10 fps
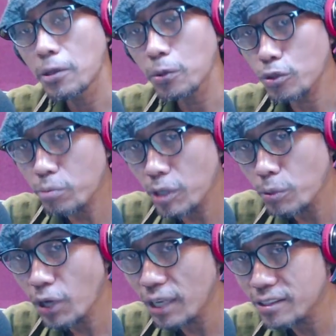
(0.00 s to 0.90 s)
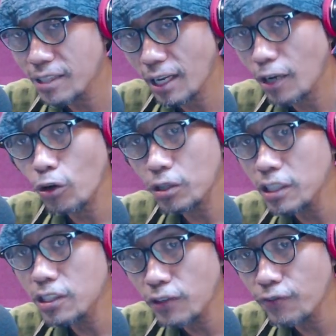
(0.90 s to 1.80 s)
untuk menemukan cara
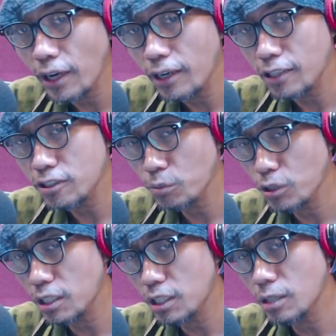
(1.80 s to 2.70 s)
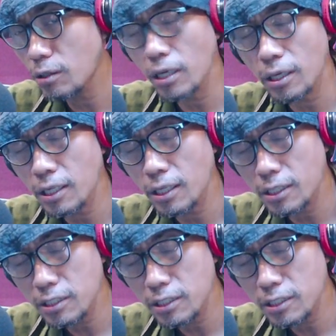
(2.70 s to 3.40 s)
kognitif agar semut itu uh,